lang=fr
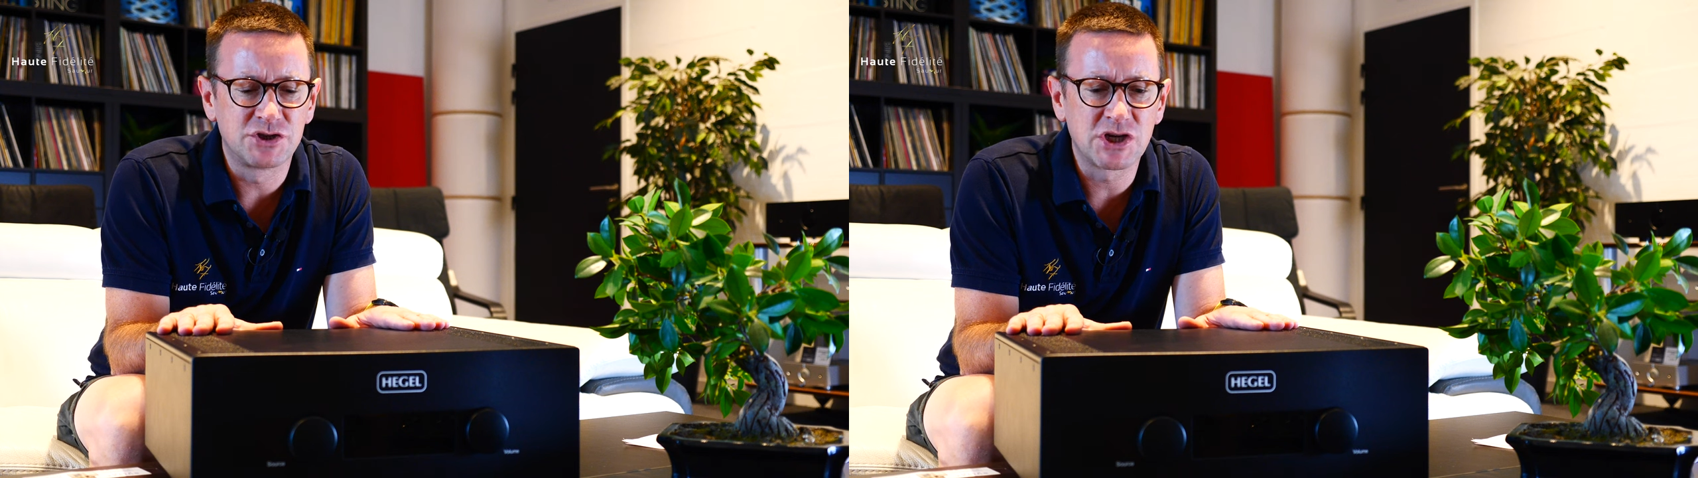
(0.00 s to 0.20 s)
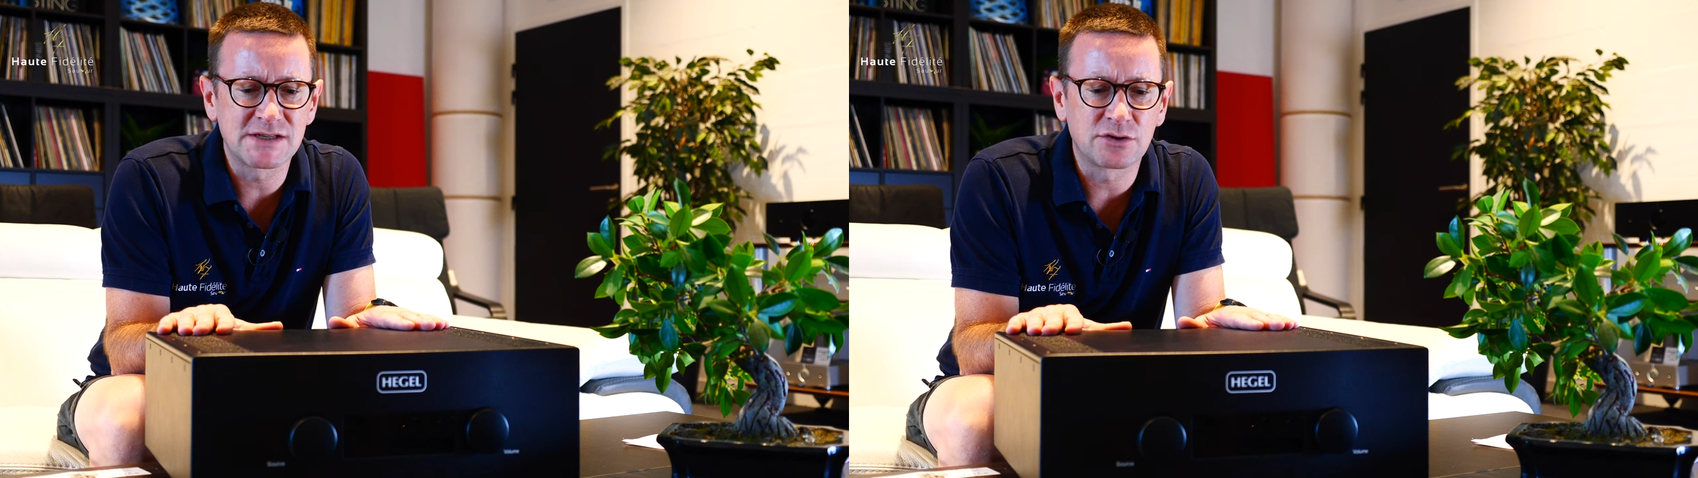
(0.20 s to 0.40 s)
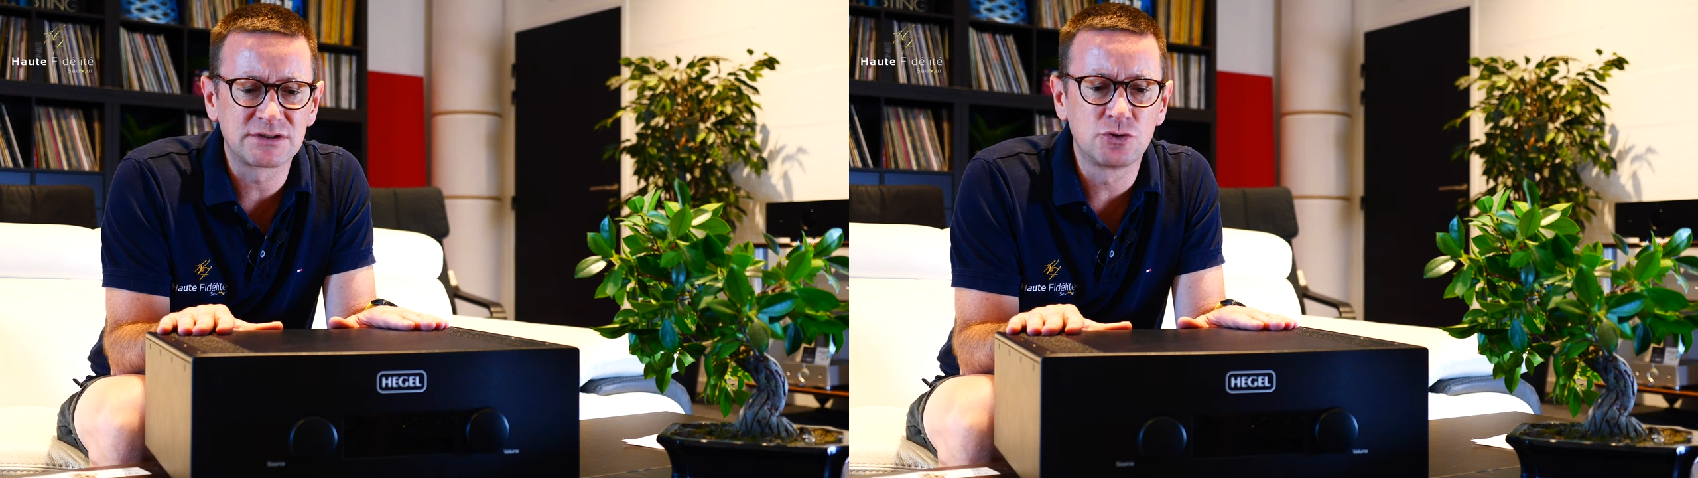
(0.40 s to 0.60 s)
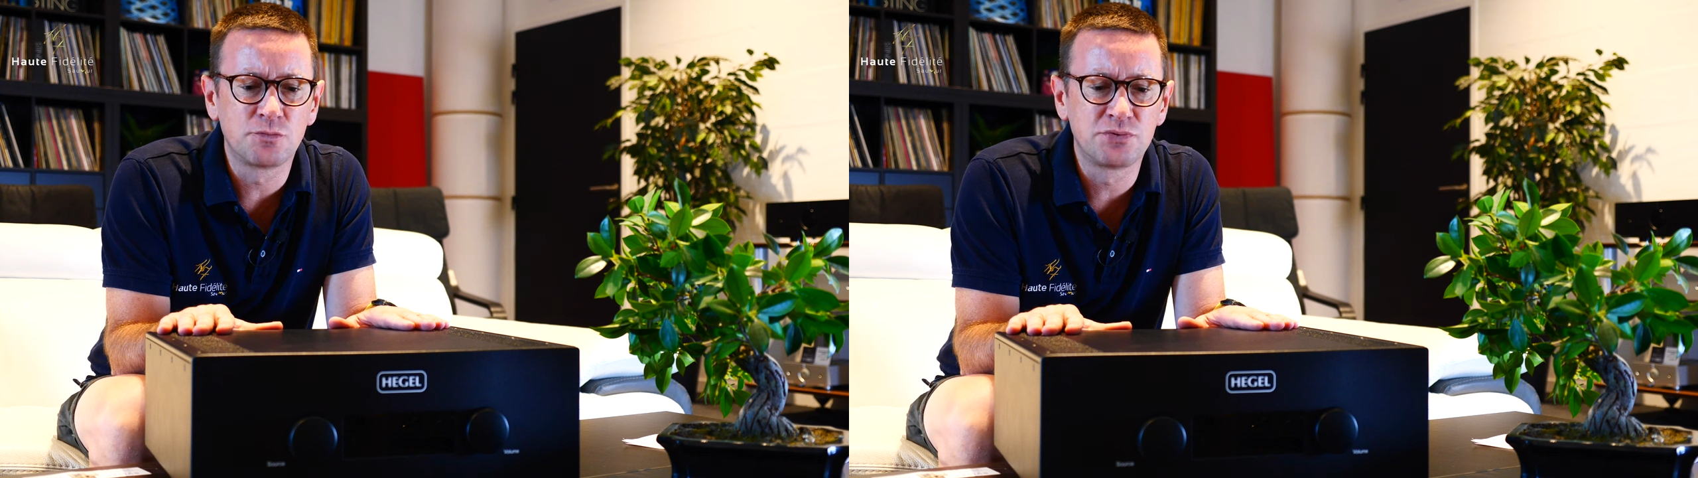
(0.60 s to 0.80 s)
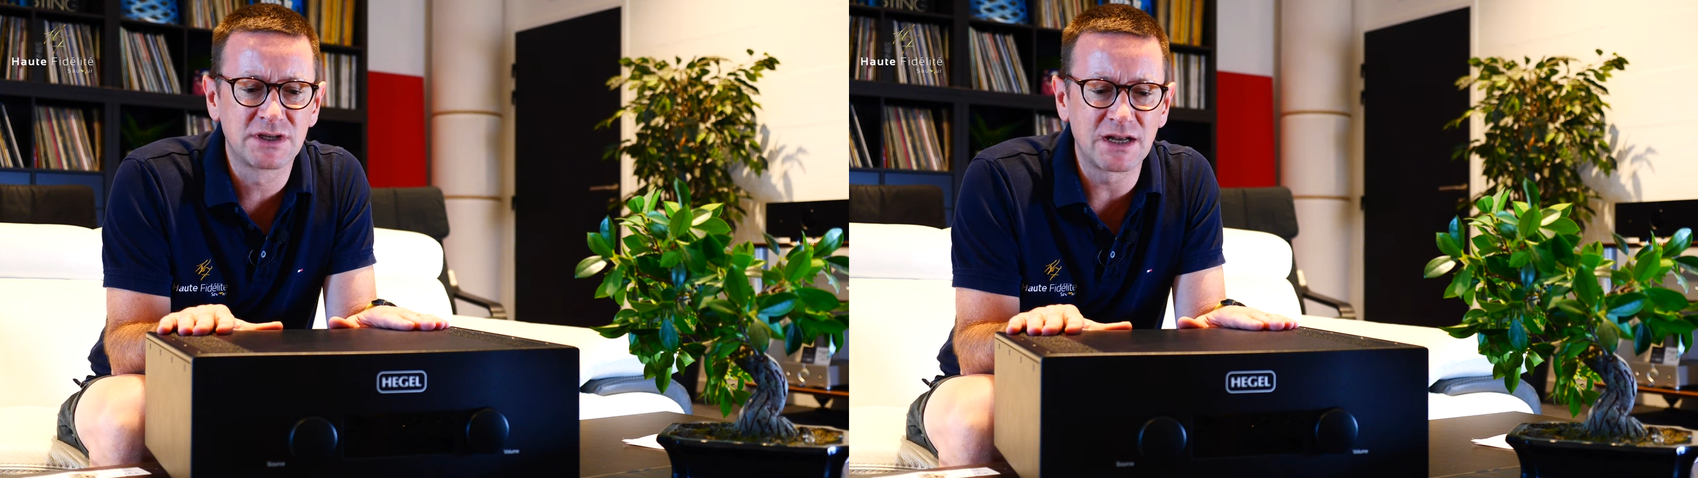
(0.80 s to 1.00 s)
Il est déjà
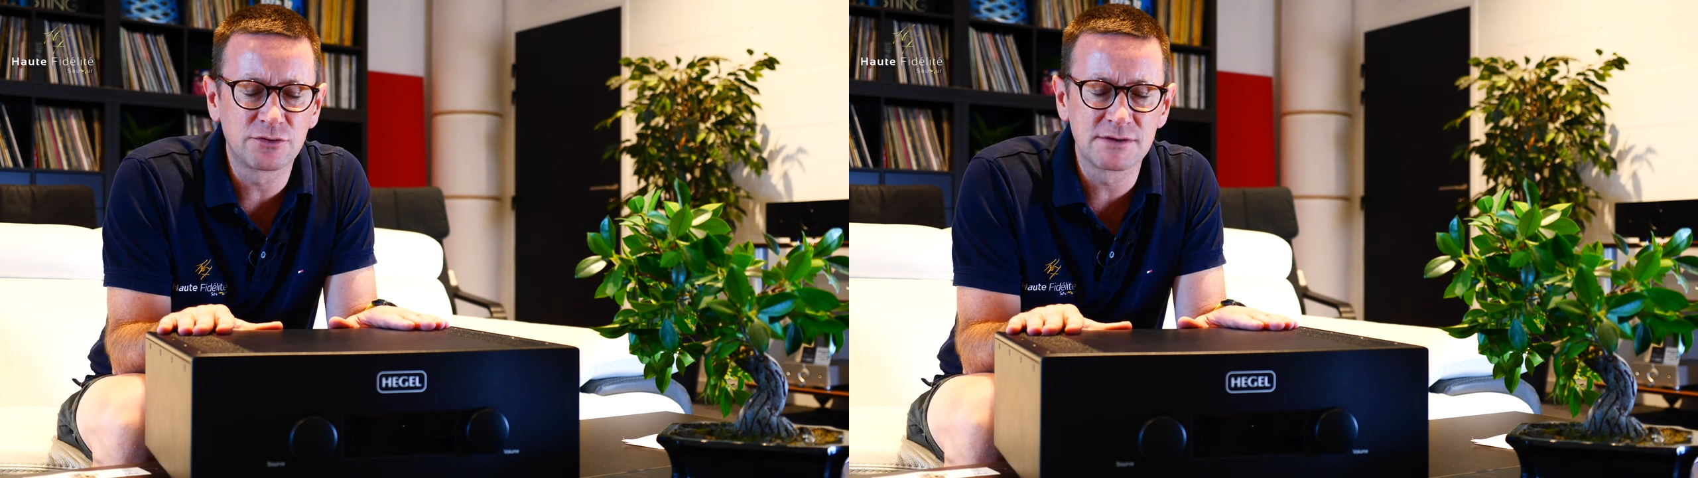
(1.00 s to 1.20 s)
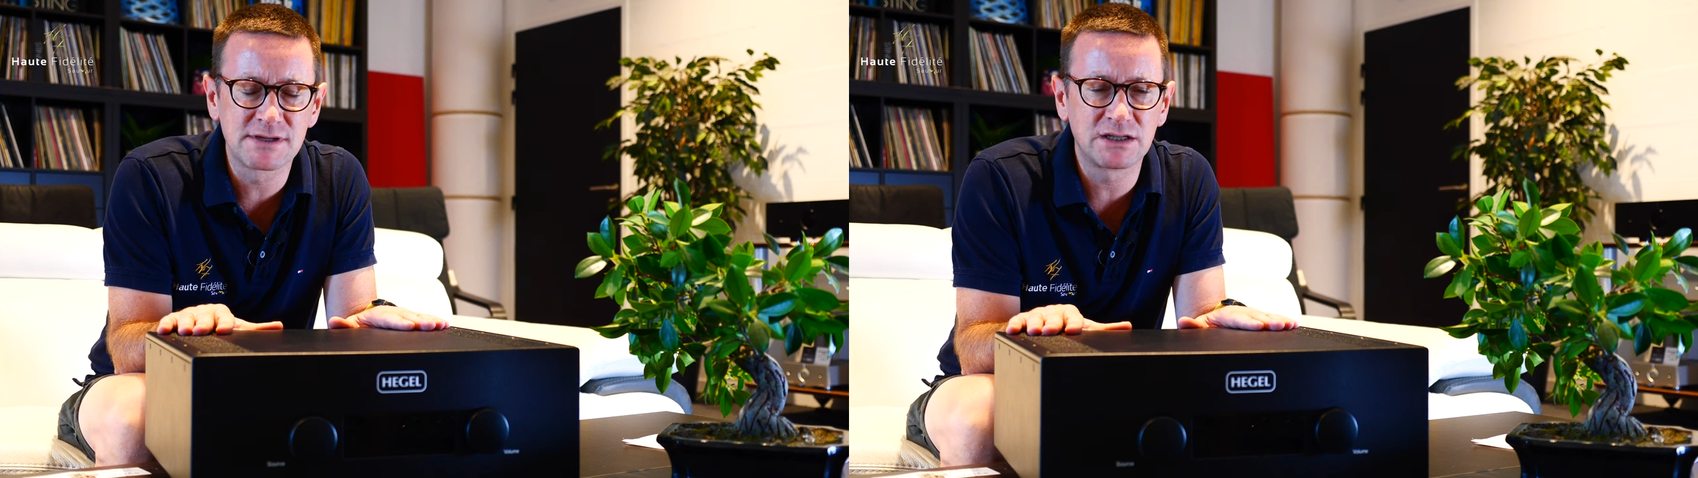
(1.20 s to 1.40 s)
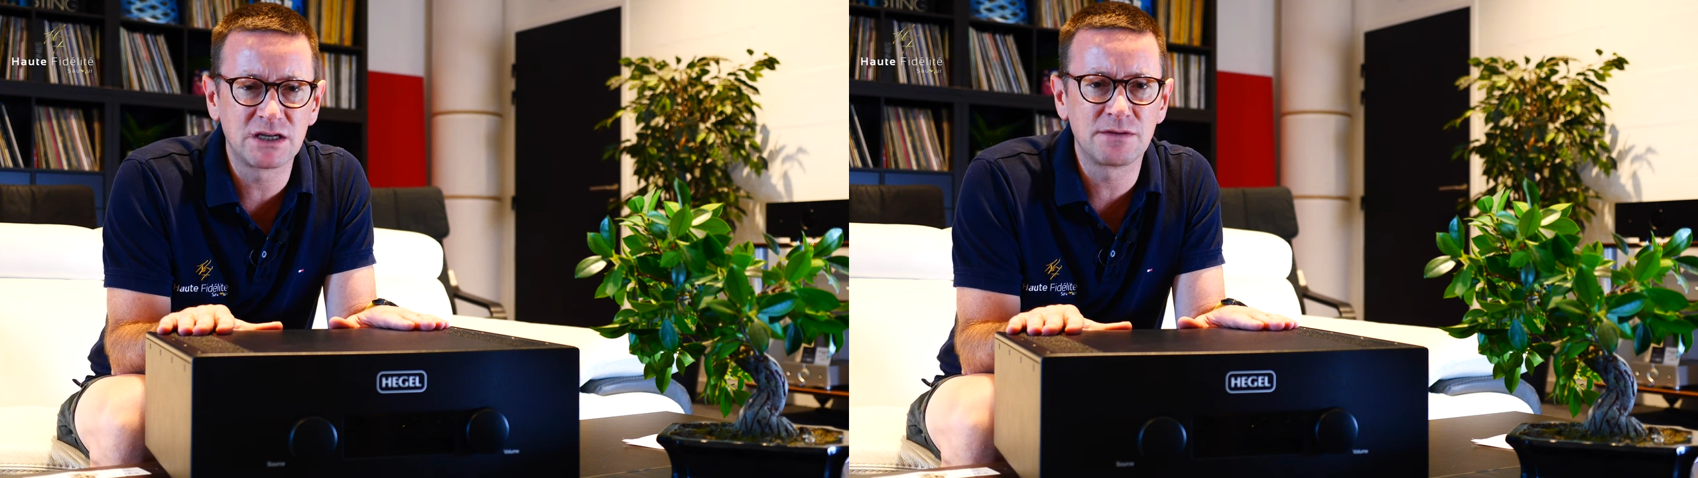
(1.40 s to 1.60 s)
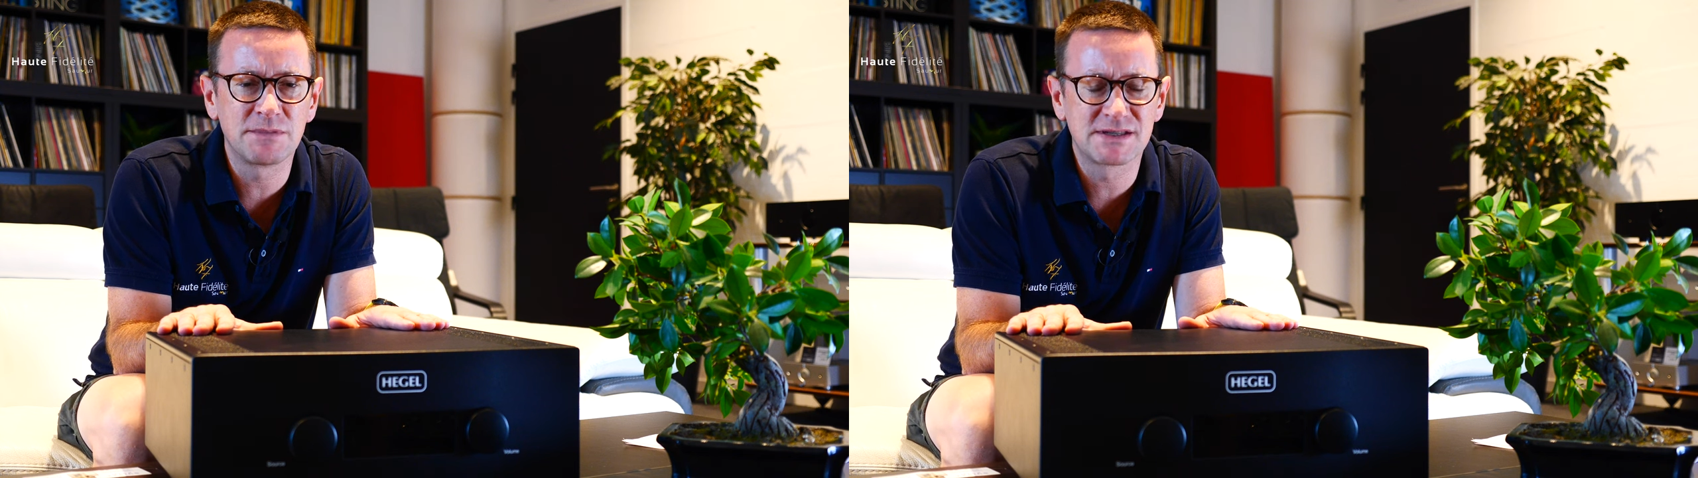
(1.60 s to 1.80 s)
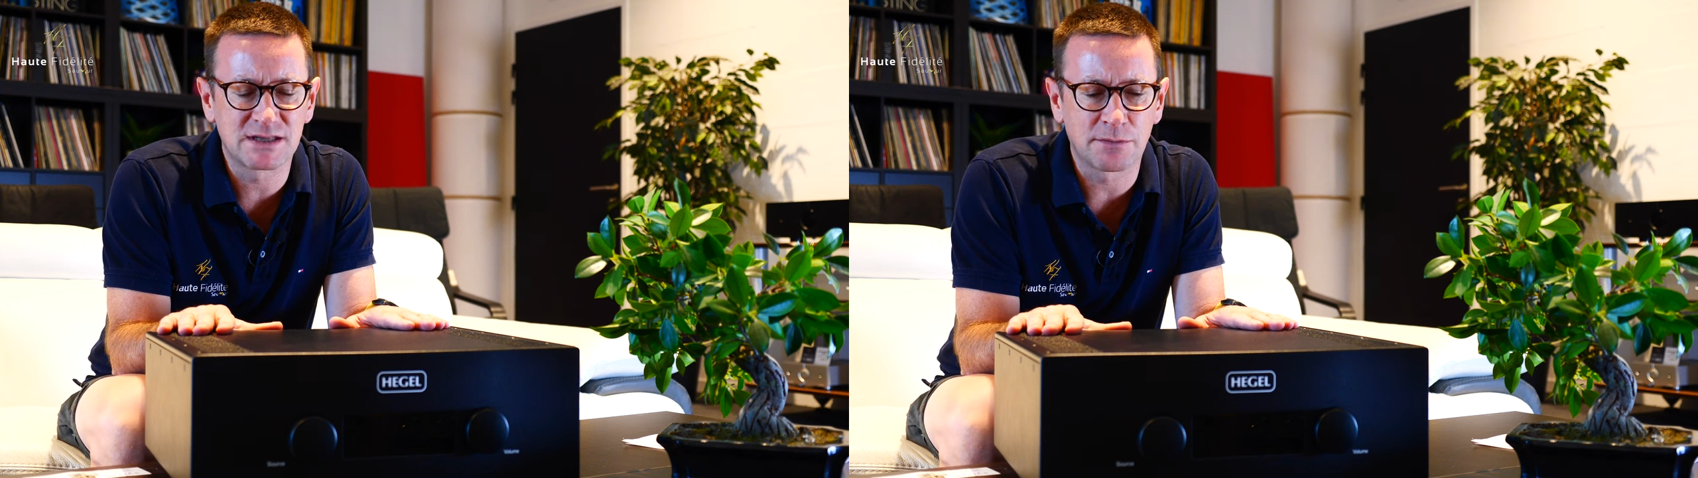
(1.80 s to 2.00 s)
sorti depuis quelques années,